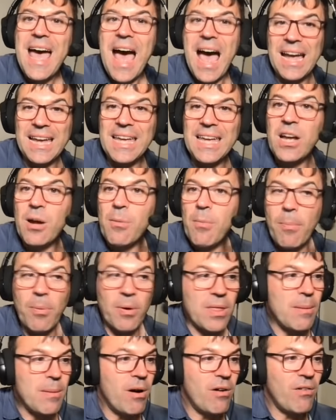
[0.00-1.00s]
Aquí, como
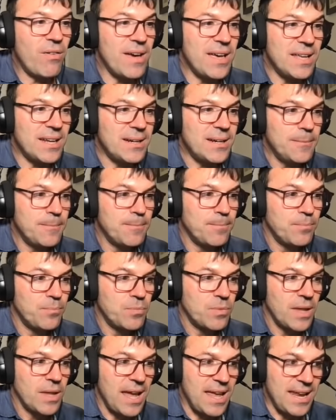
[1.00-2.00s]
podemos ver,
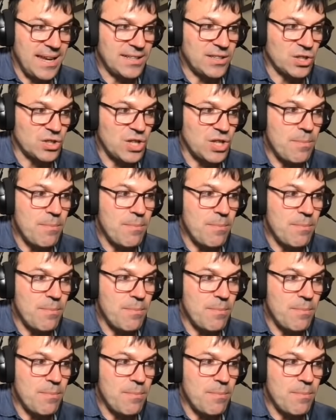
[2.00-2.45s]
en estos seis